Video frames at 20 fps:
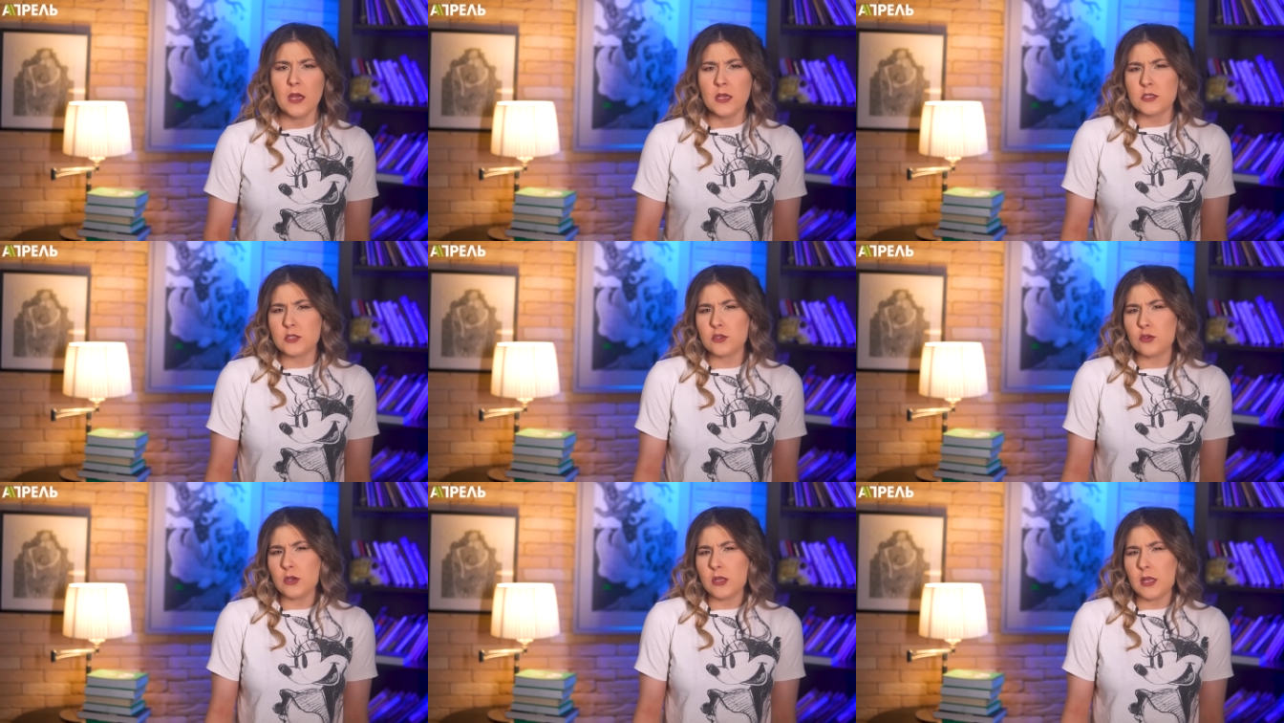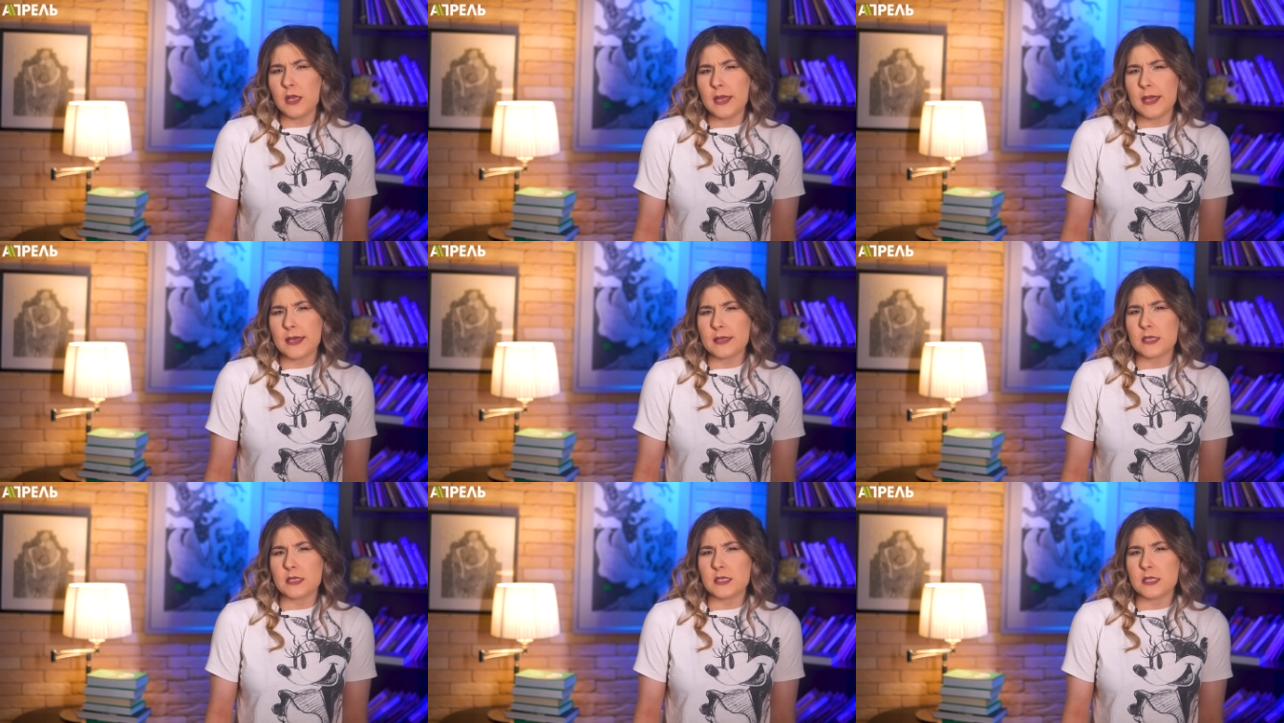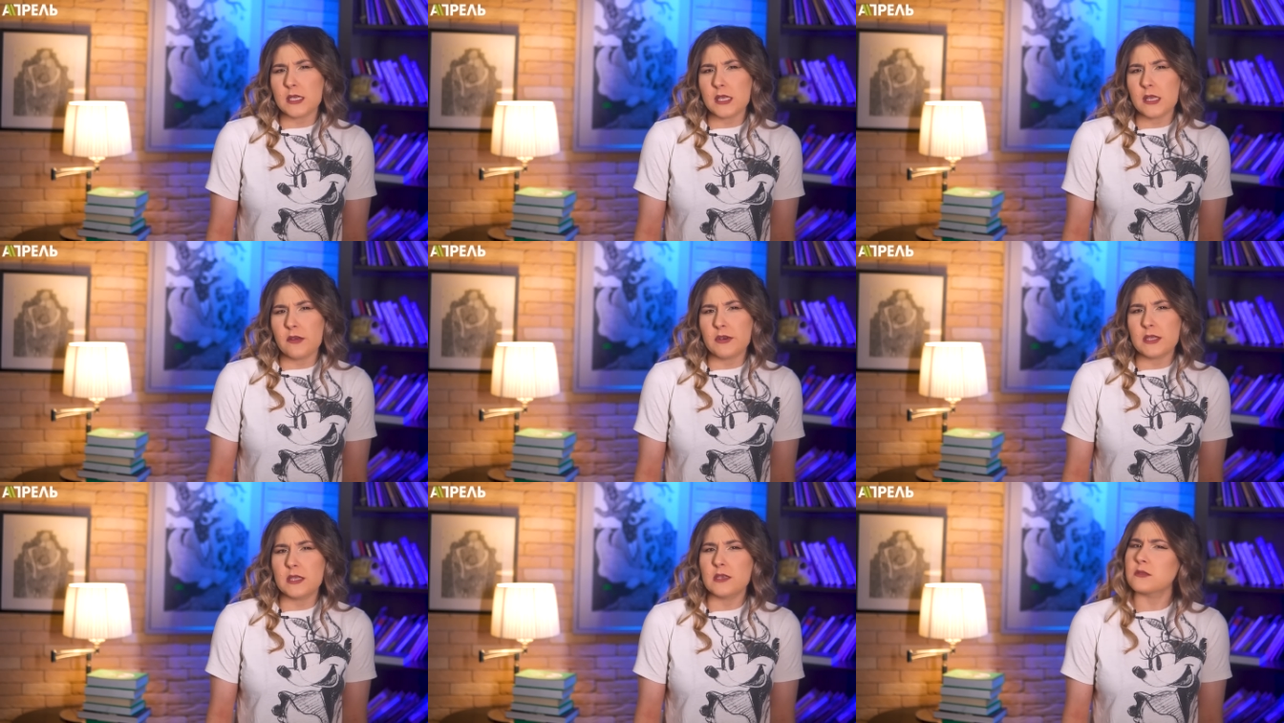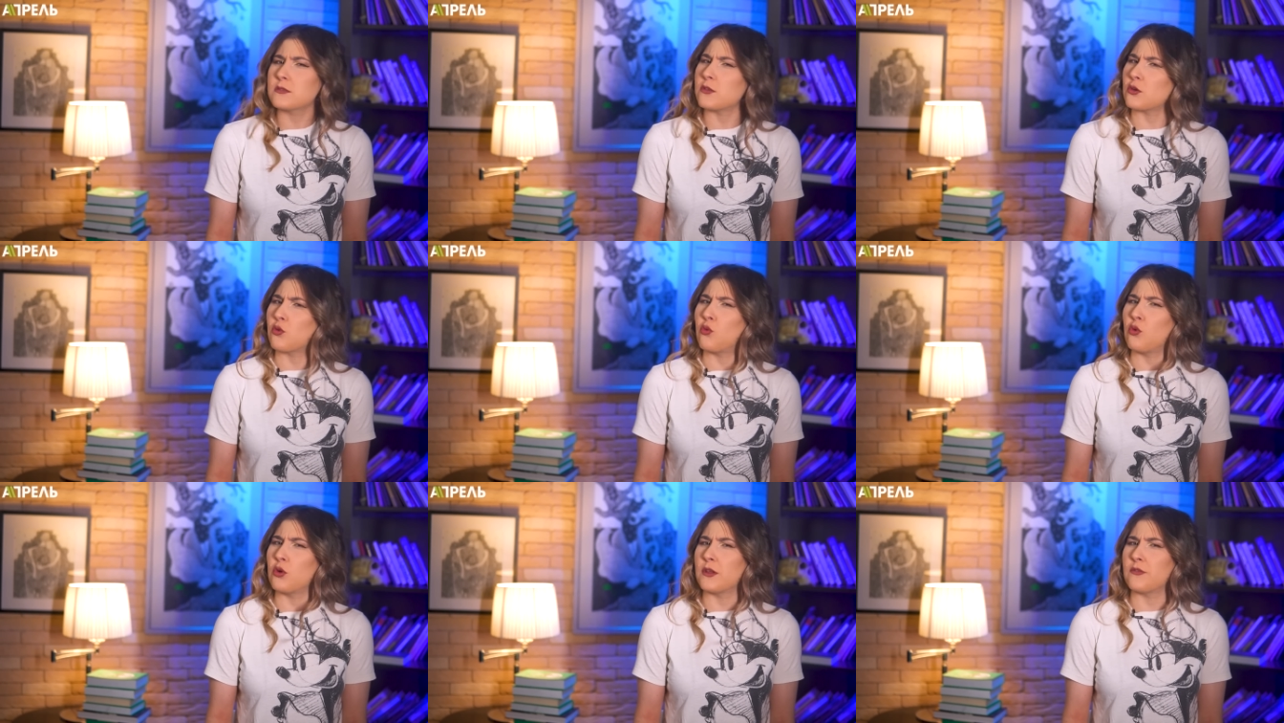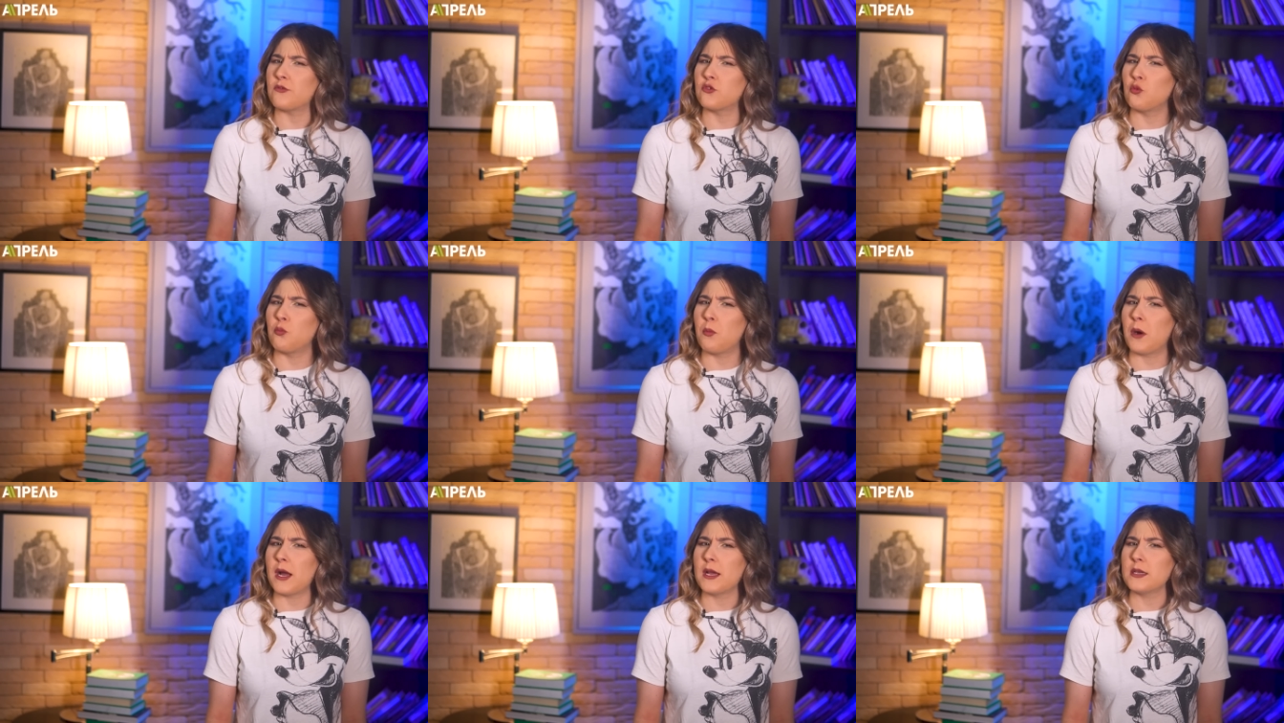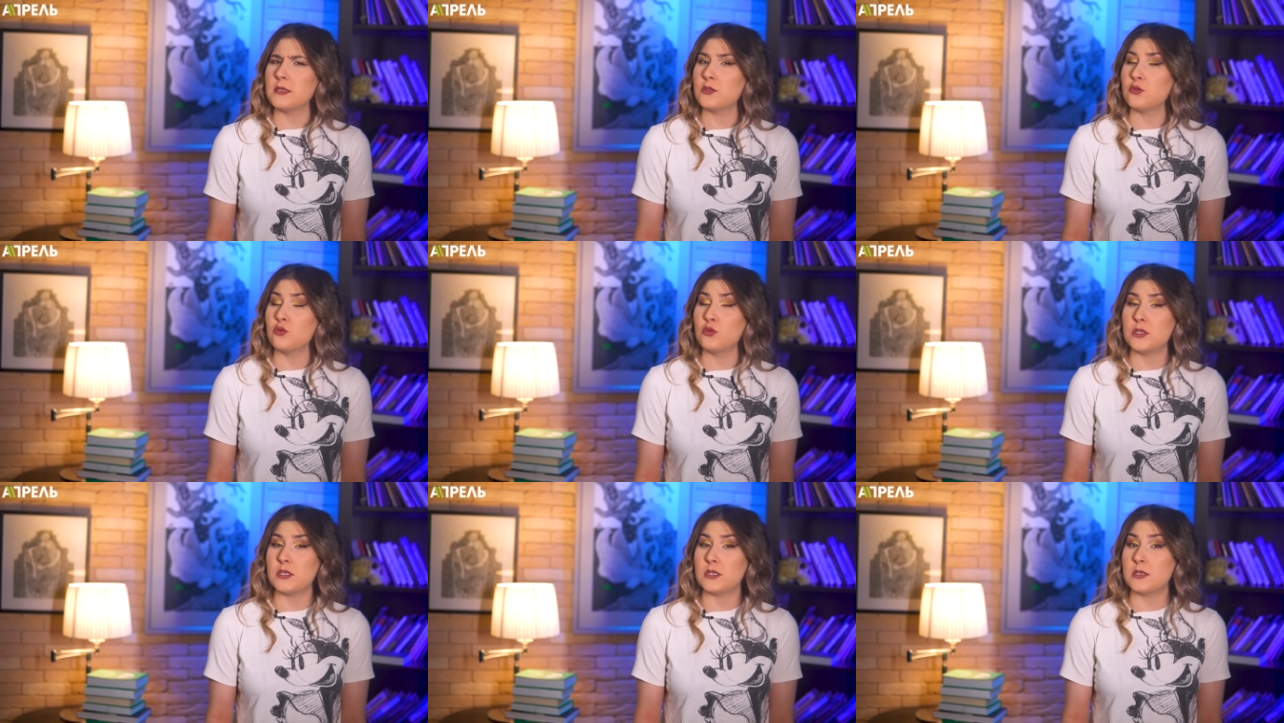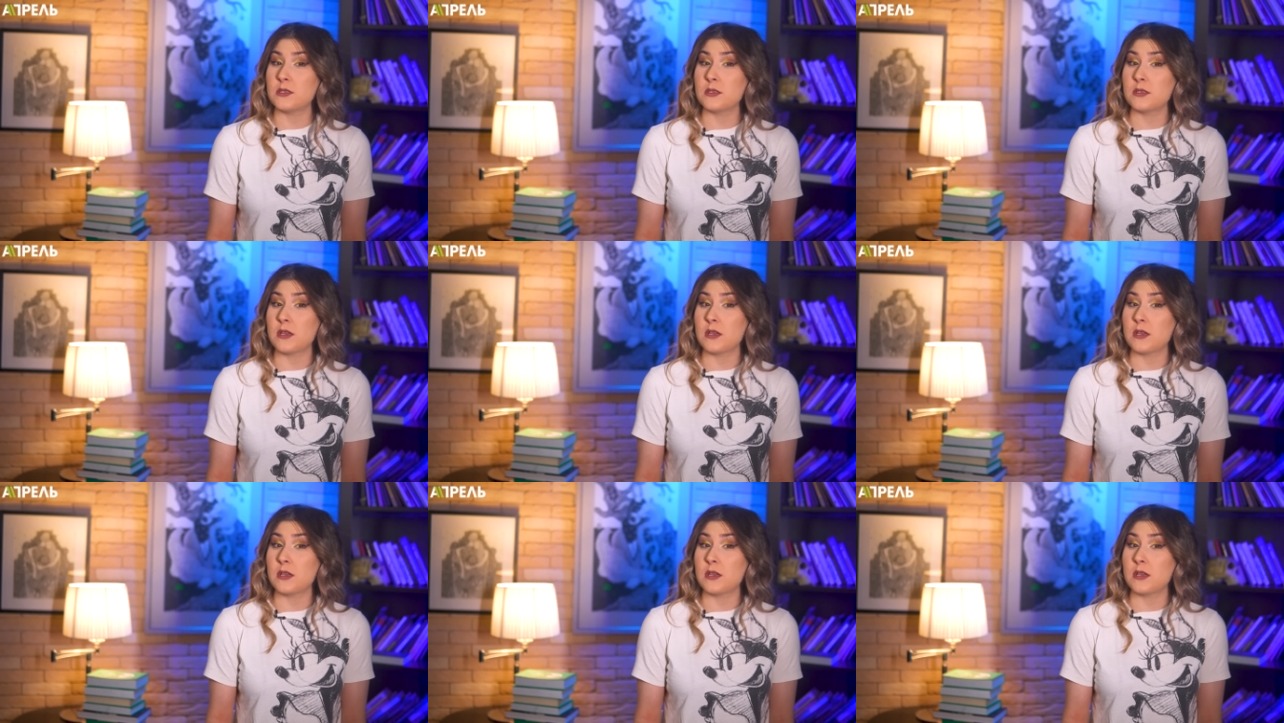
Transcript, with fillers: Стоило ли это целого Достаркона в Дубае, судите